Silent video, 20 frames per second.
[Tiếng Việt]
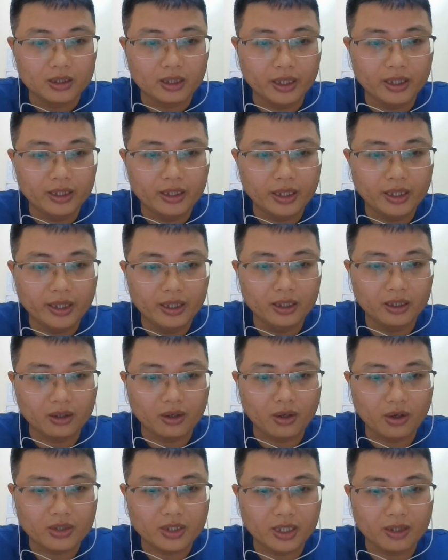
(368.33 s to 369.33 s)
thấy thế
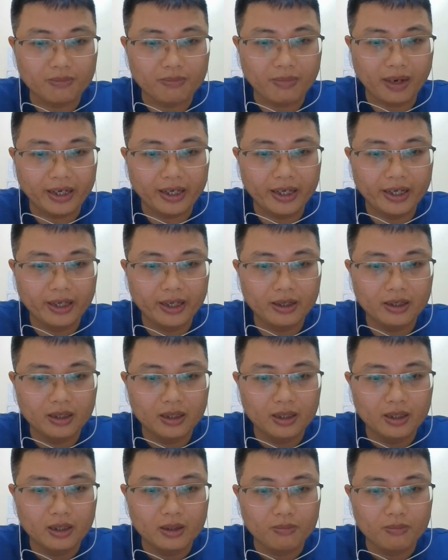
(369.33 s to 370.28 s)
lực họ trần mạnh lên